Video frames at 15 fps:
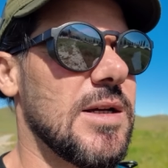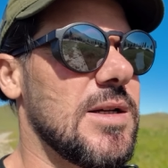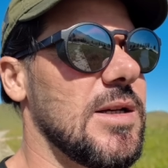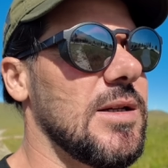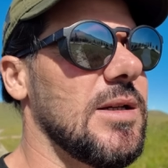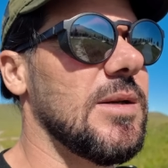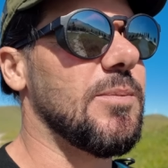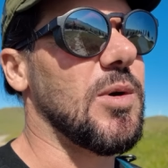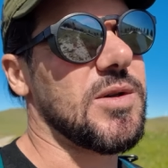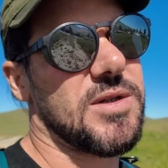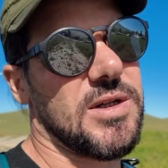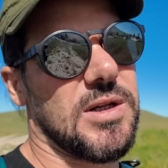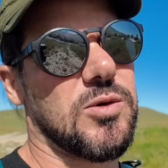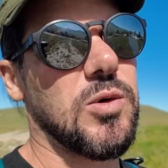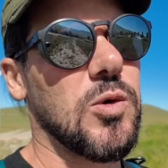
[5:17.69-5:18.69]
que
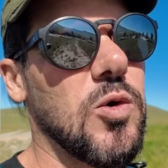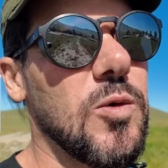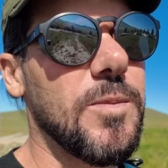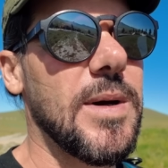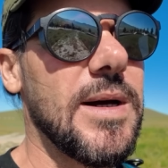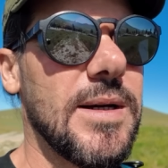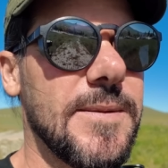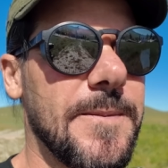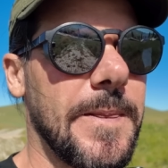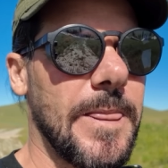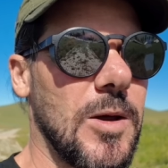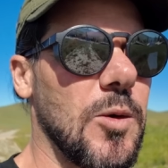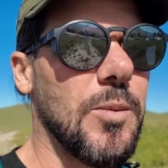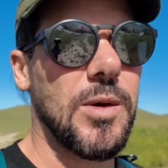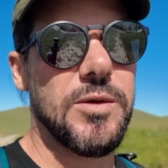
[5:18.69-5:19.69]
pode ser a tua culpa
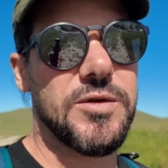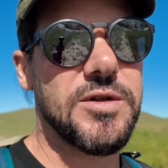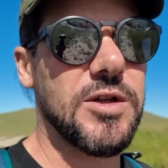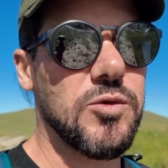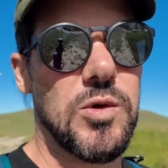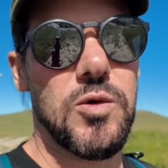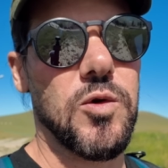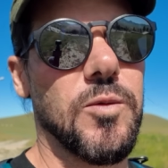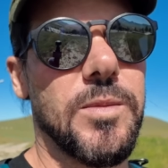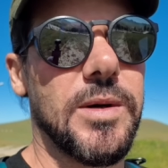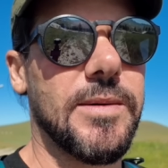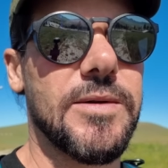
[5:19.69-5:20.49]
ou pode ser a tua culpa.